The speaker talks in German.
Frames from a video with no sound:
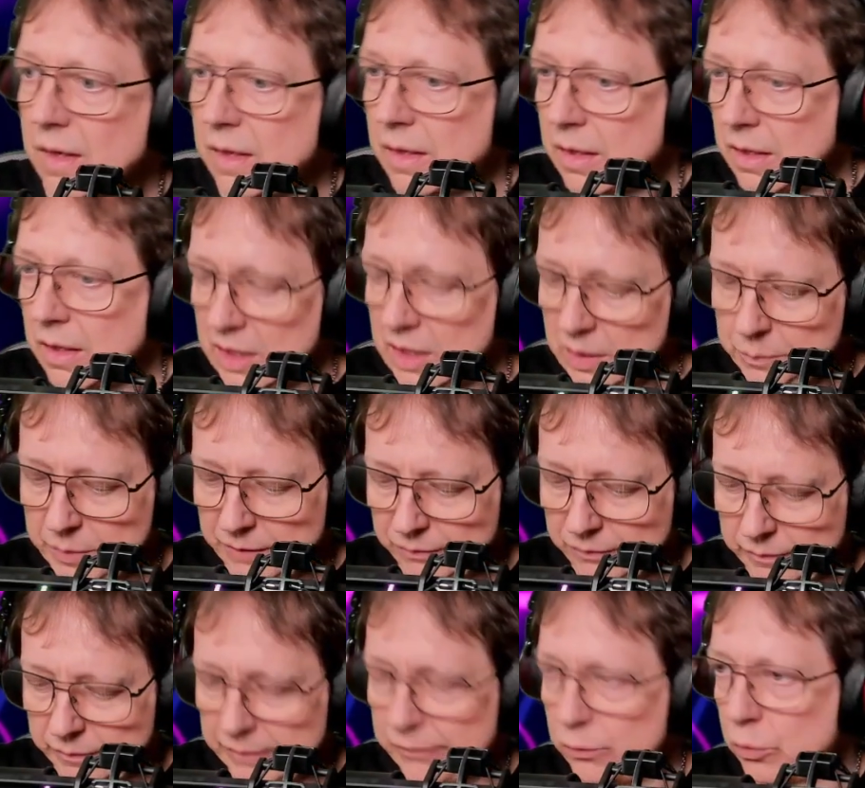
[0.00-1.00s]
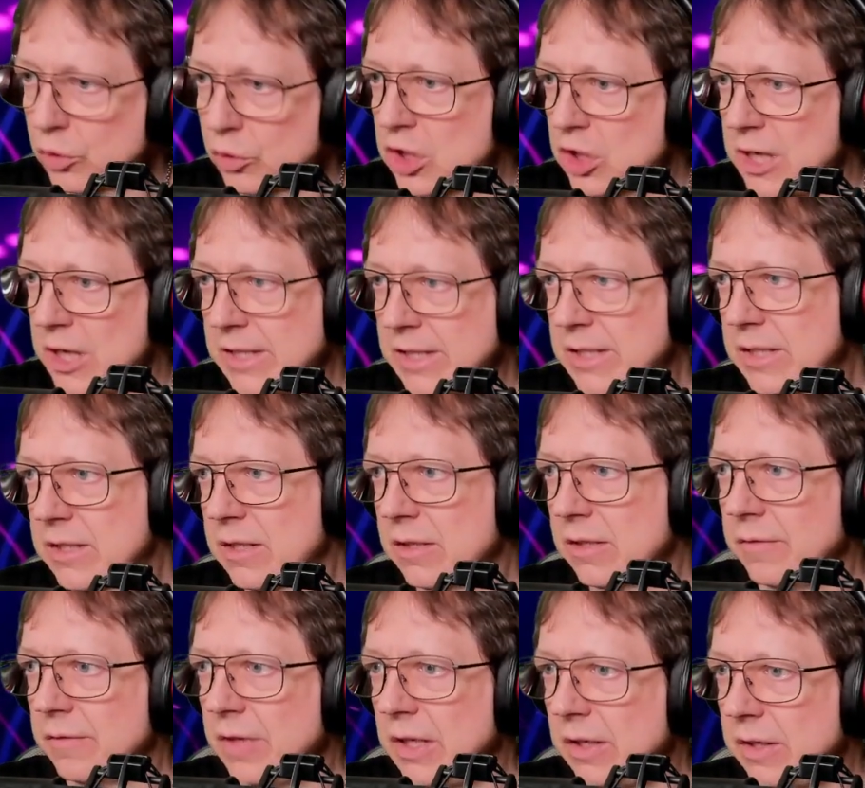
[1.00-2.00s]
Ich bin sowieso schlecht
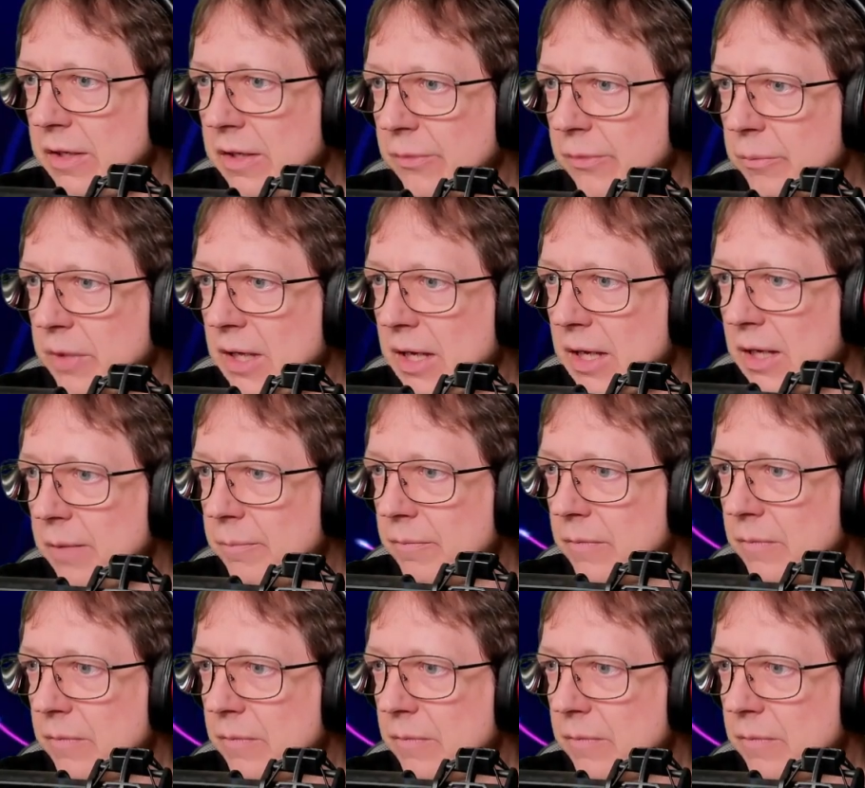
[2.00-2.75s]
in diesem Game.